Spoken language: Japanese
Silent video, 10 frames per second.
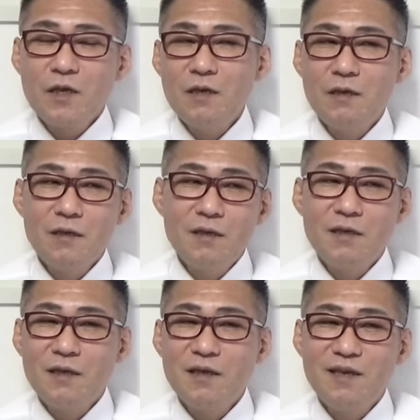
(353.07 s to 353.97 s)

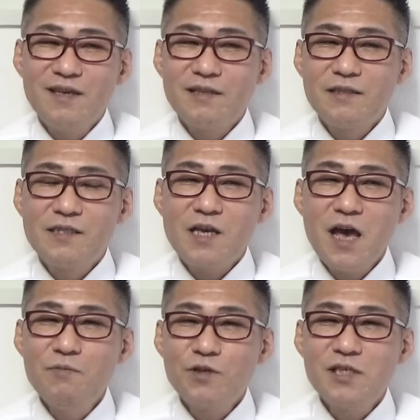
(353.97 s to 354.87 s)
えー、
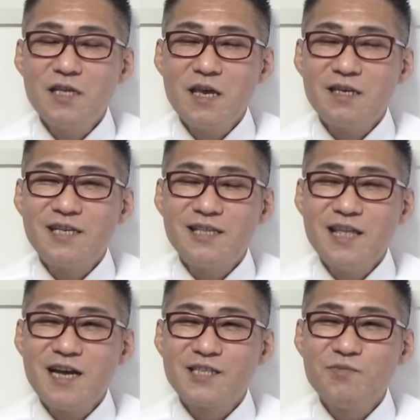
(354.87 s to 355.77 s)
使いもしね切っ
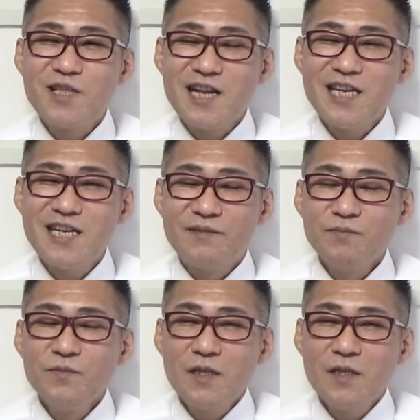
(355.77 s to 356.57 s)
て集めたり、